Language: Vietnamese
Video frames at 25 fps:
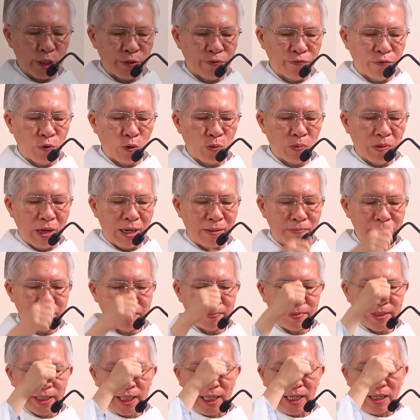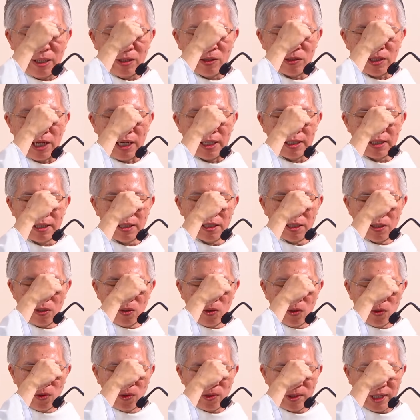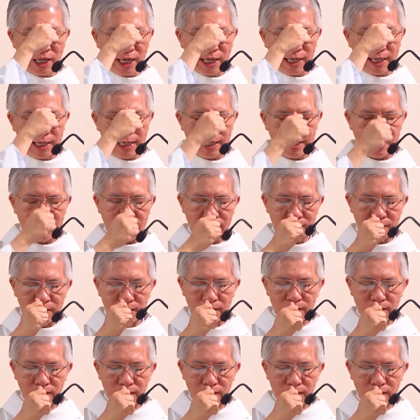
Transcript: trích phúc âm theo Thánh Luca.